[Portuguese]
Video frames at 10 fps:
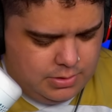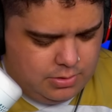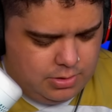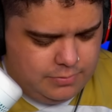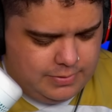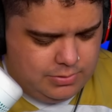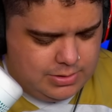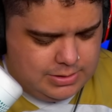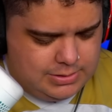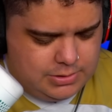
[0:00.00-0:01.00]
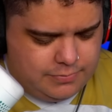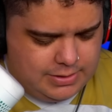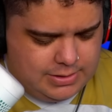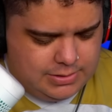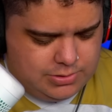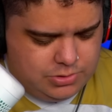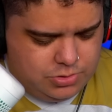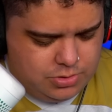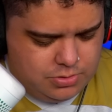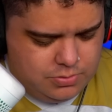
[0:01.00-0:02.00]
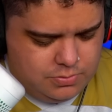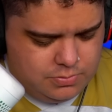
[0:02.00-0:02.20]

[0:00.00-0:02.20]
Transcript: Olha o valor que a gente vai ter nesse jogo.